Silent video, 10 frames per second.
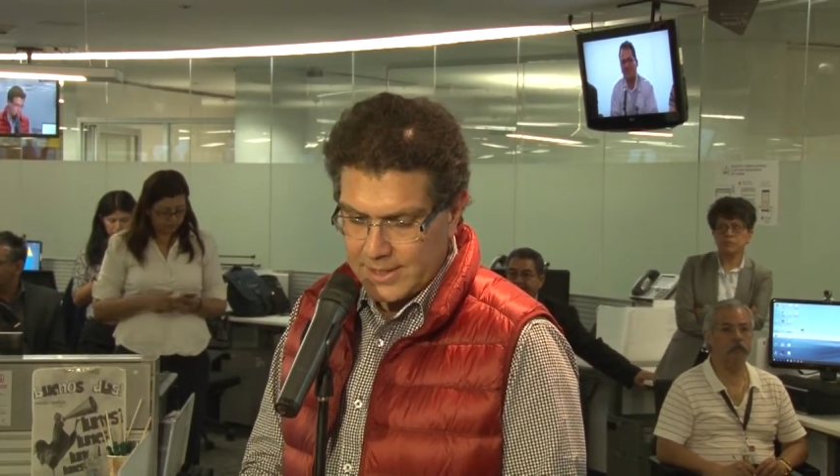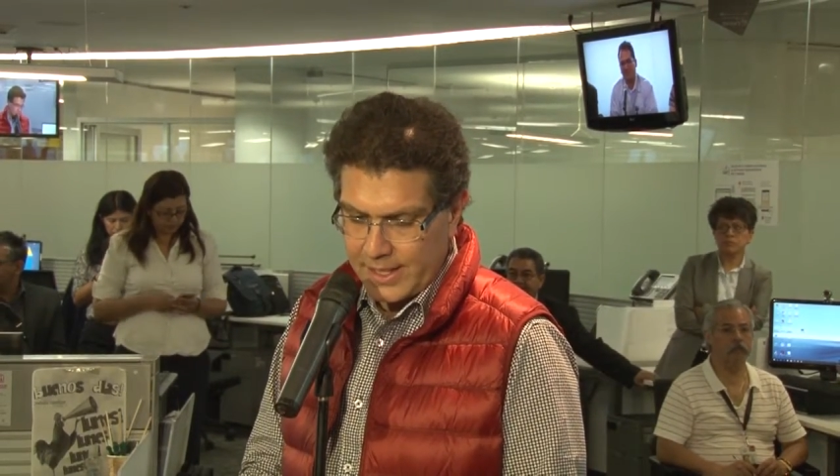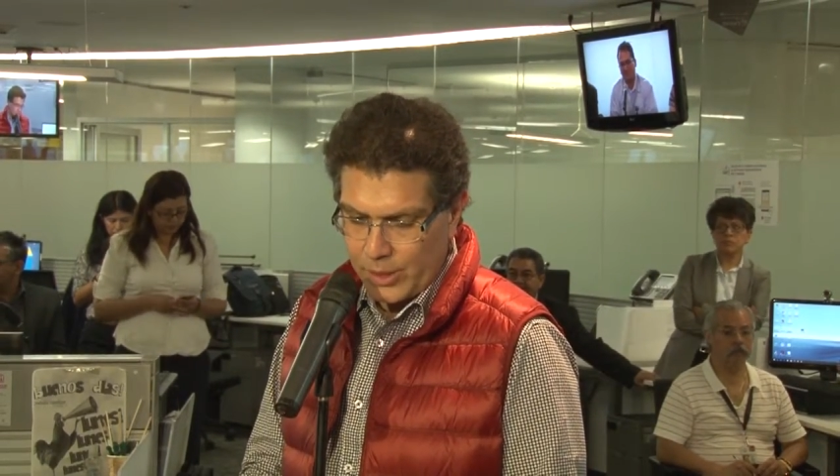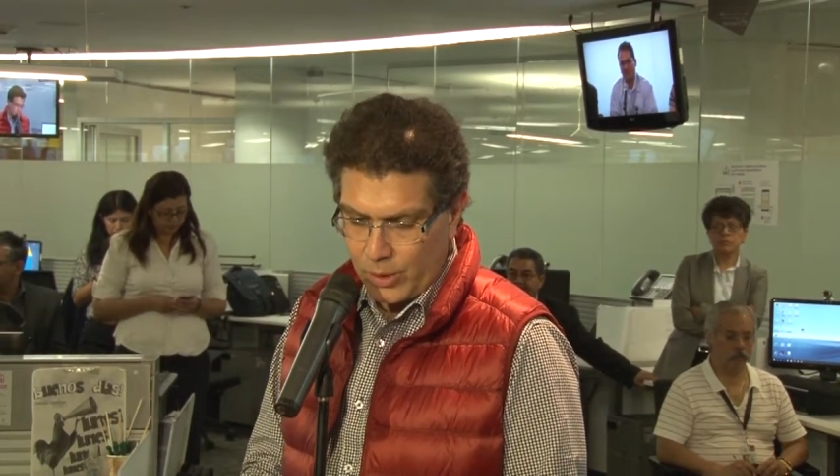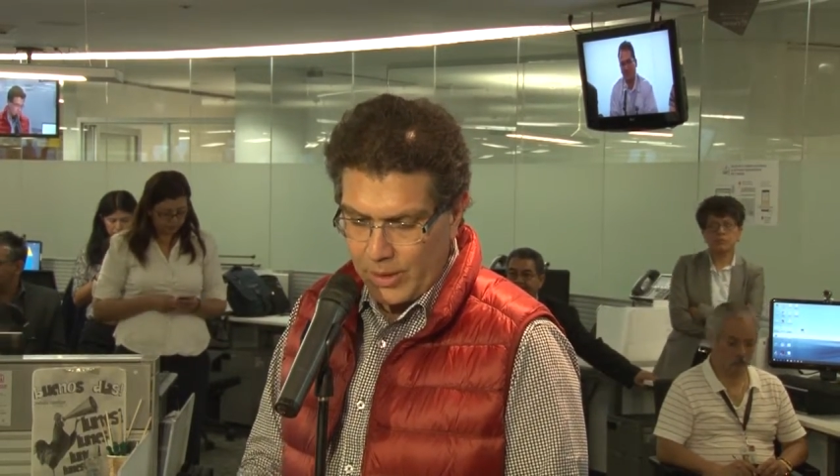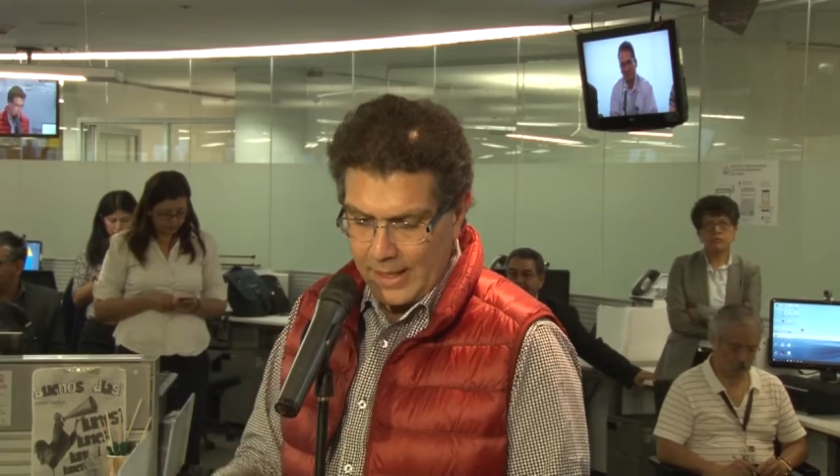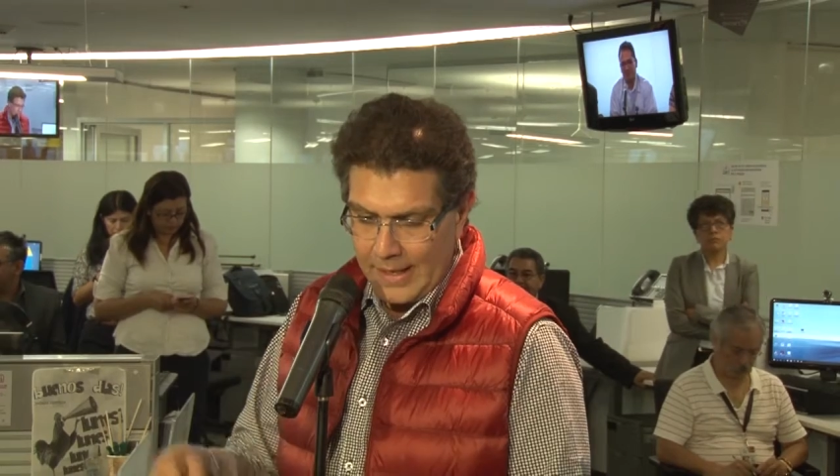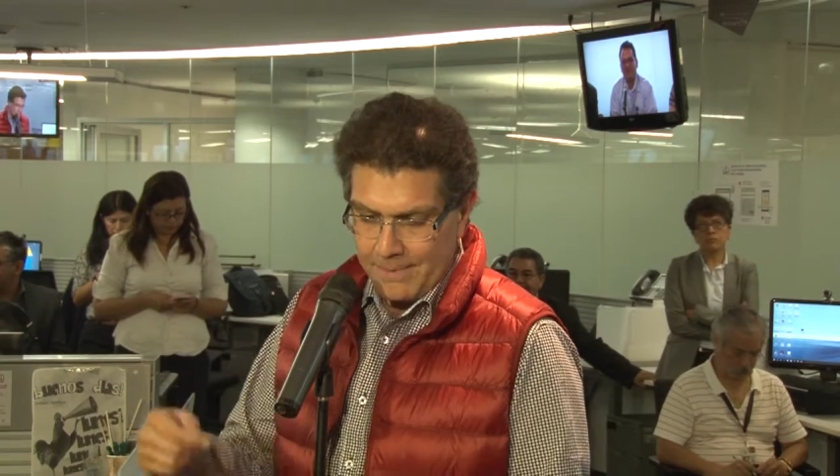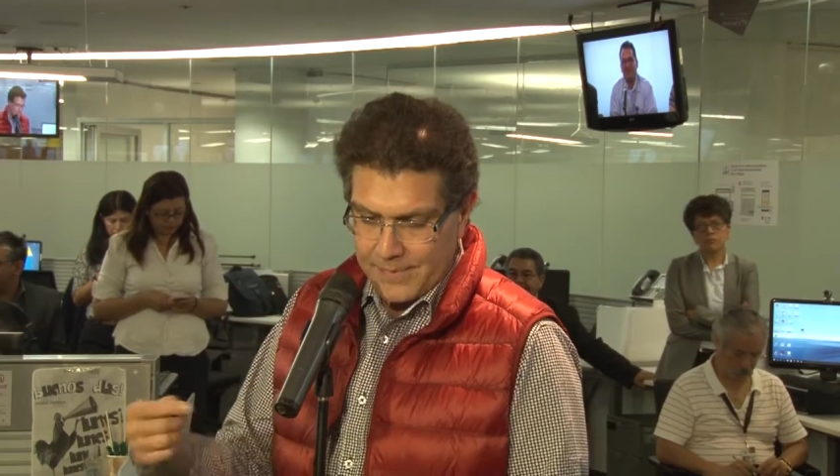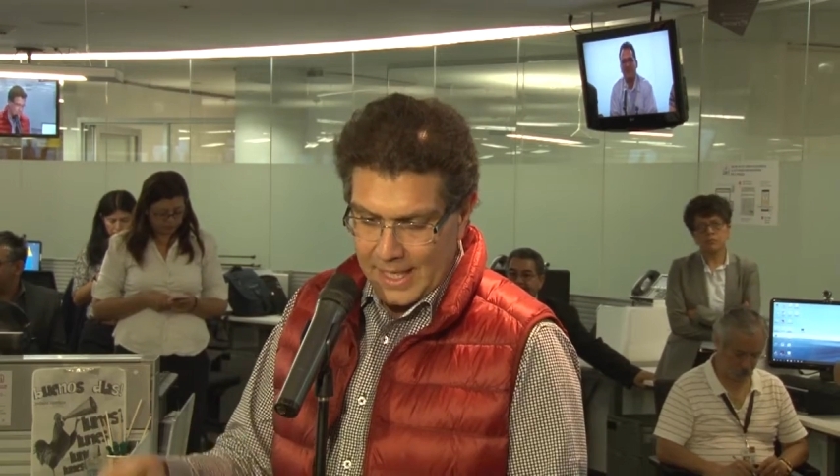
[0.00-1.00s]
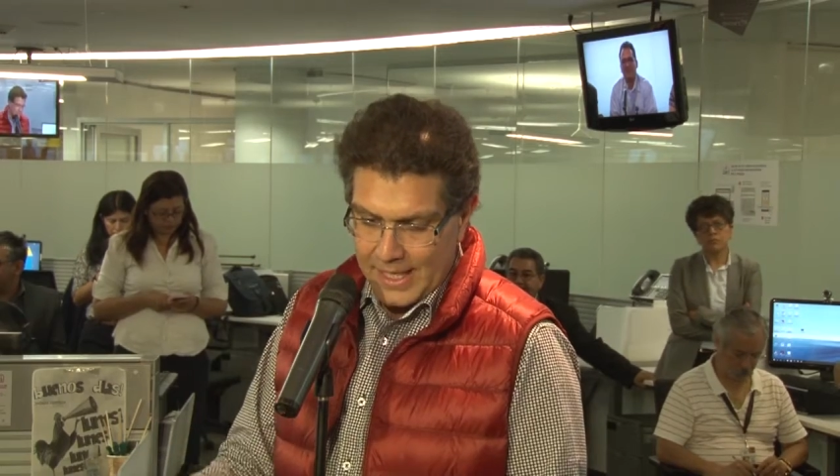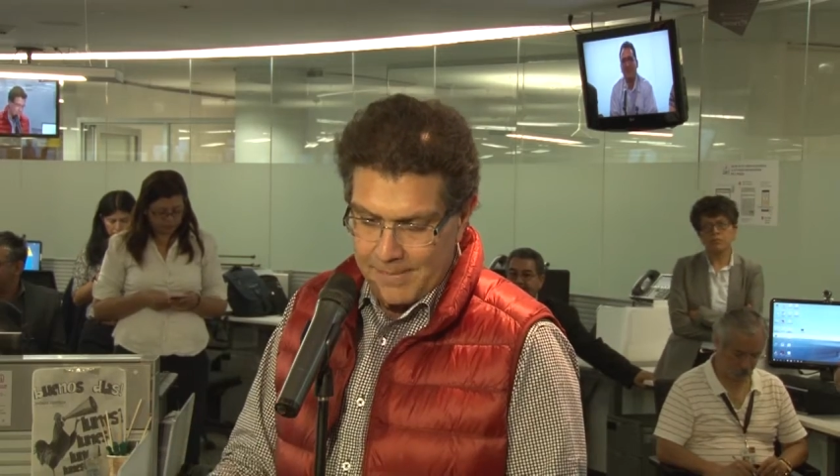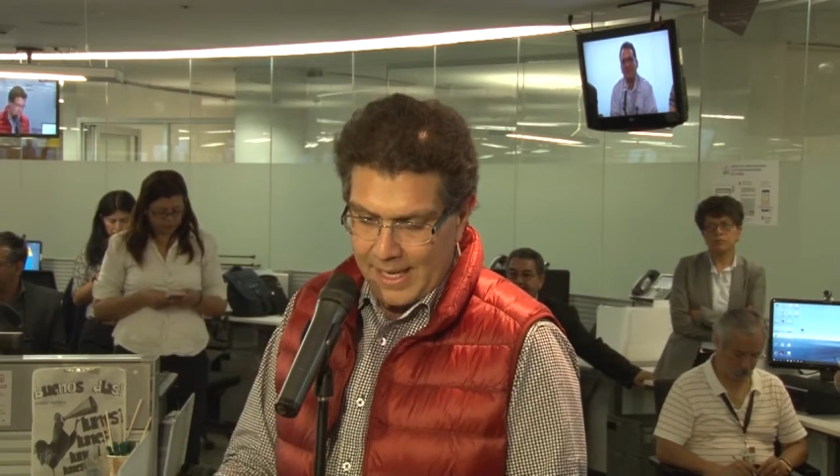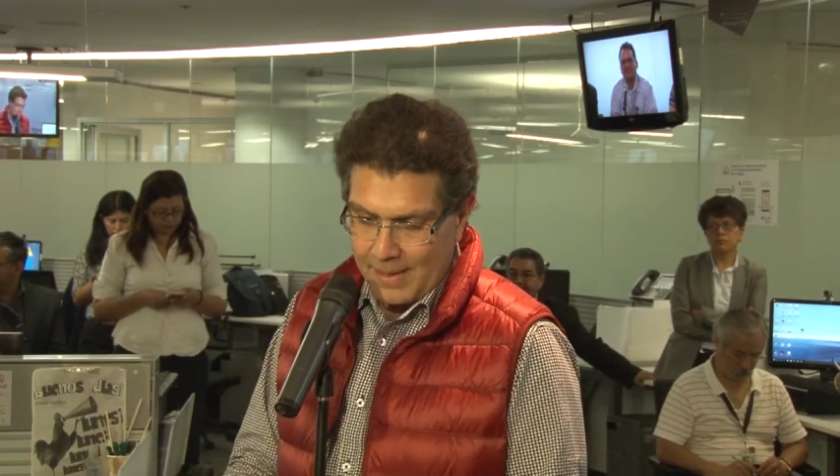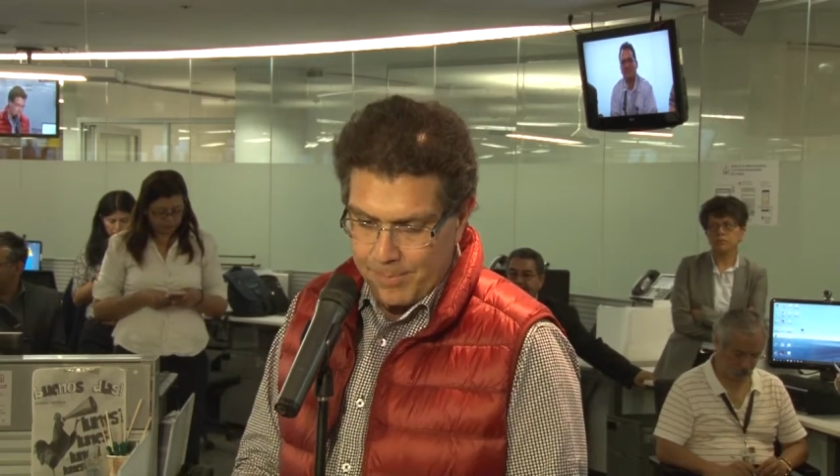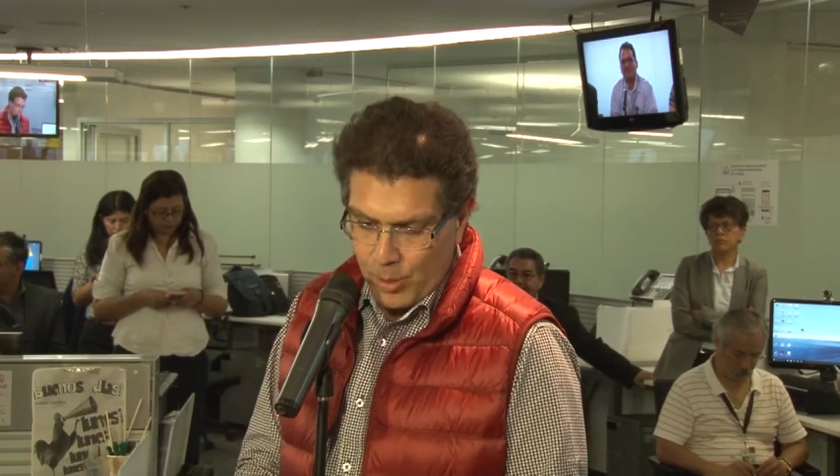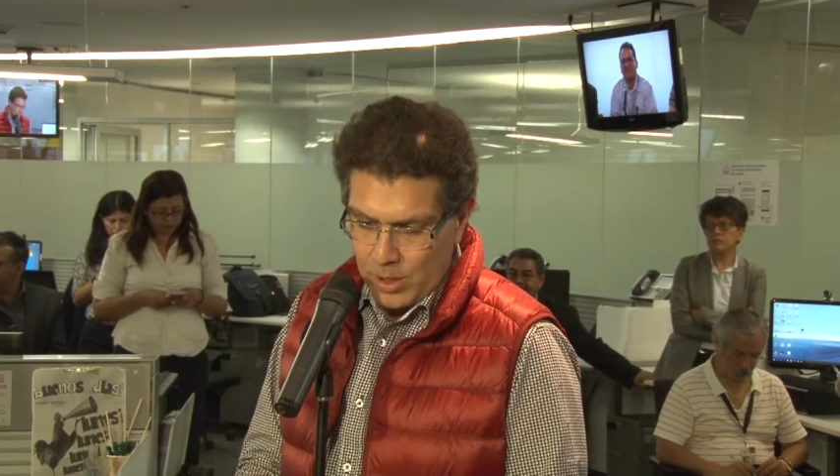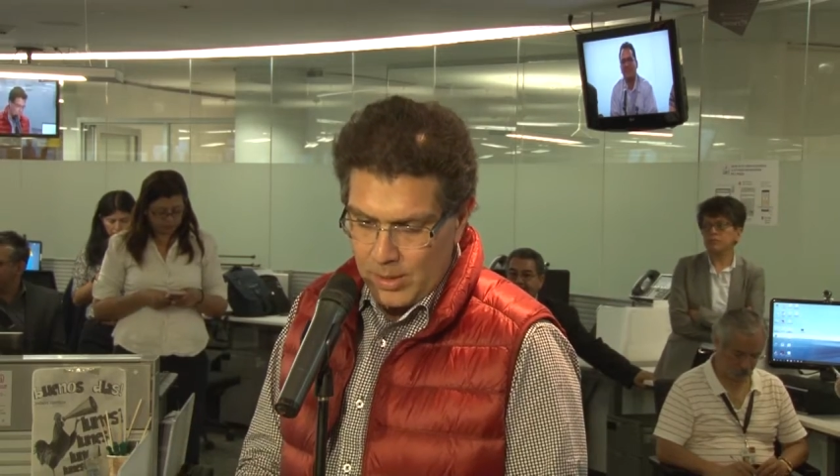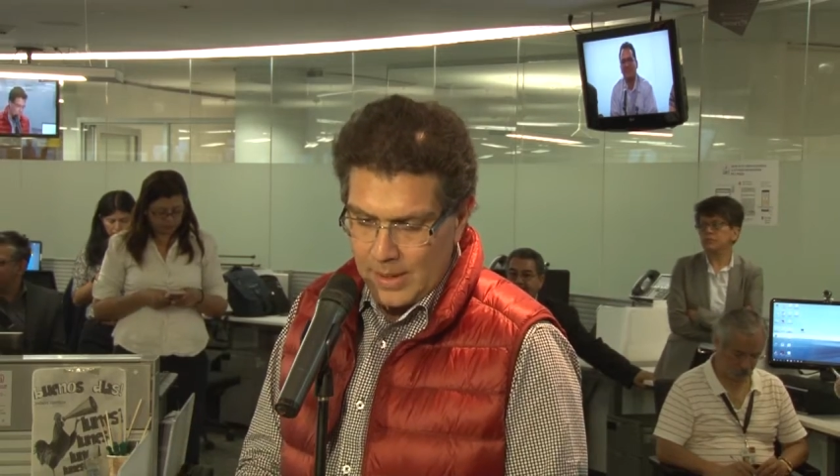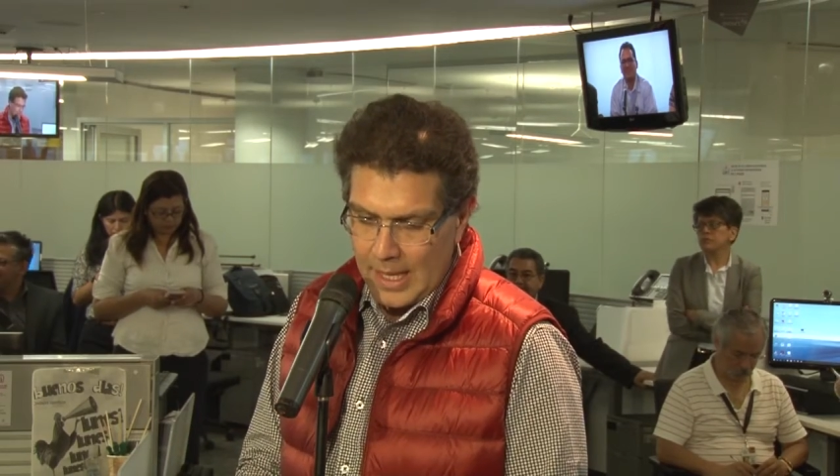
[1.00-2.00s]
Exterior, del IME
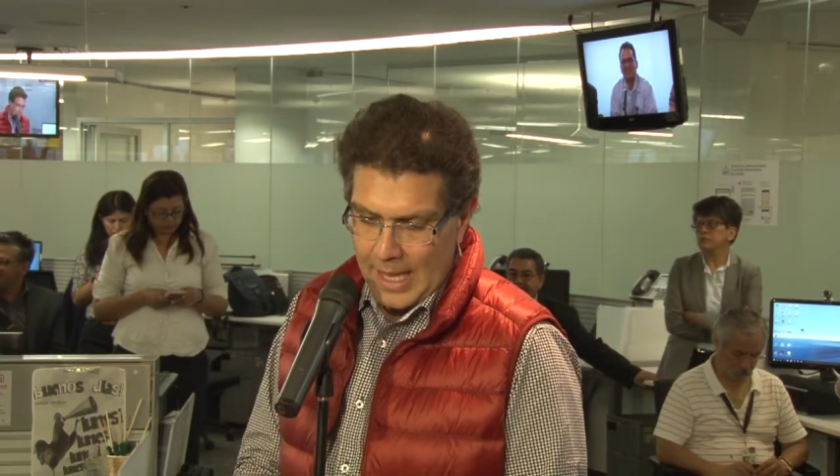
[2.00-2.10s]
Capol,